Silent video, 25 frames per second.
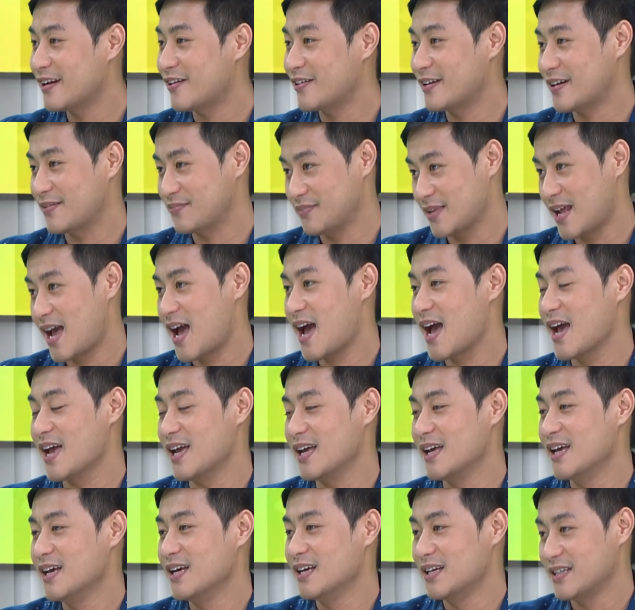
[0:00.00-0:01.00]
ที่เราทำได้
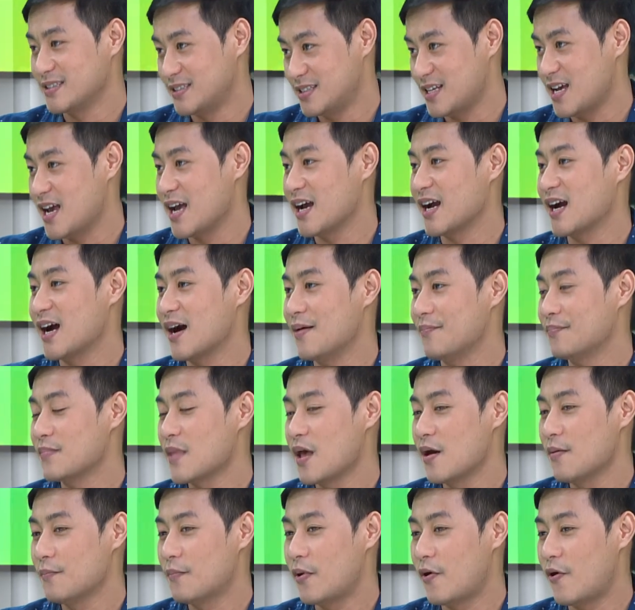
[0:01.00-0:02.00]
ใช่ครับ
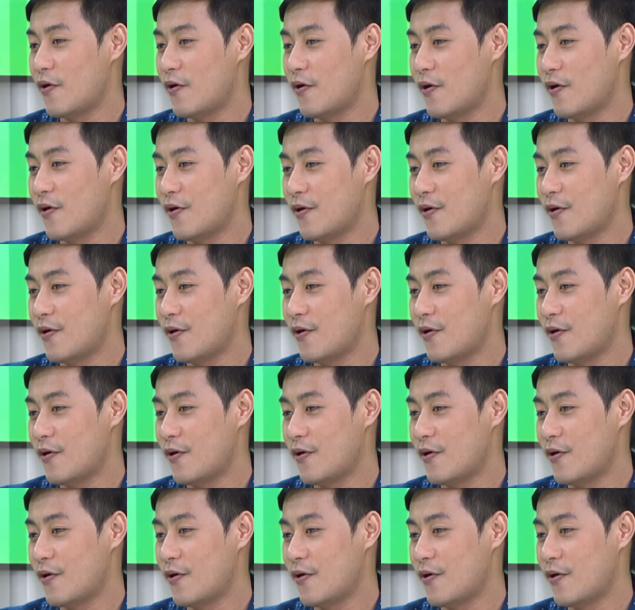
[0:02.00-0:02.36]
พอ